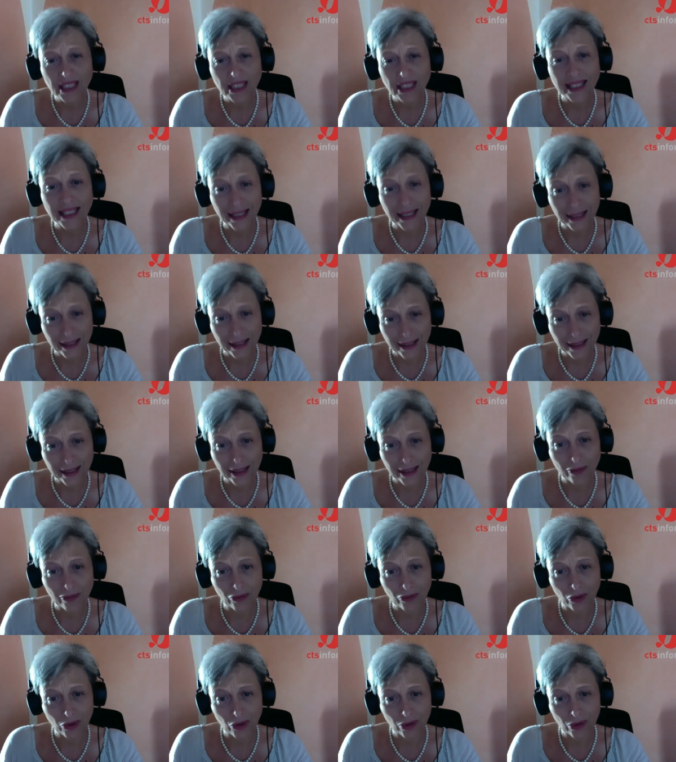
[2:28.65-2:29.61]

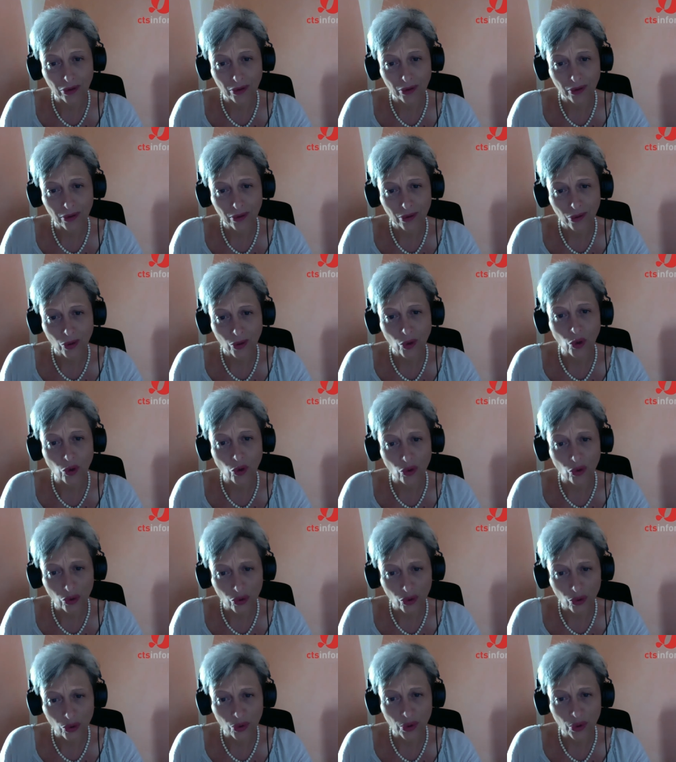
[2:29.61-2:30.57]
sentivo
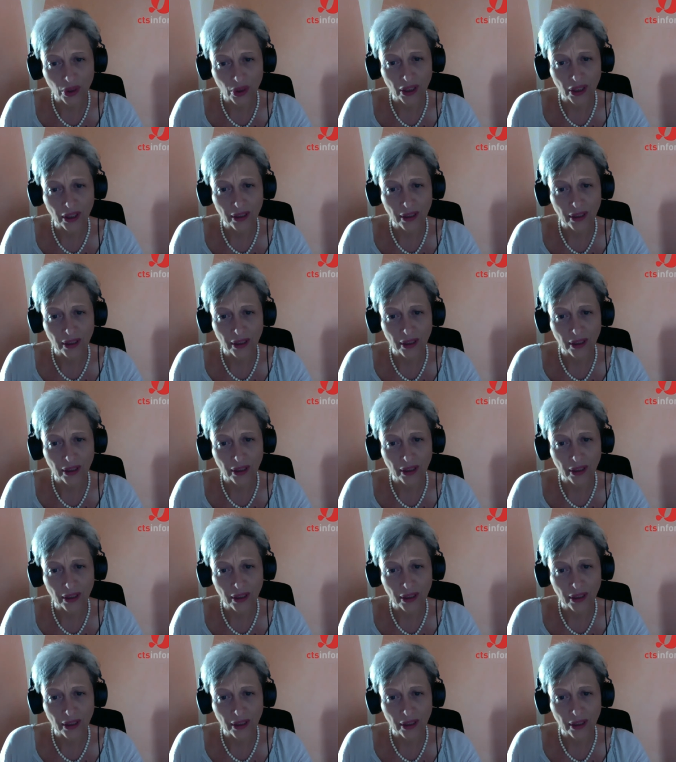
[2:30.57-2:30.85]
con lui.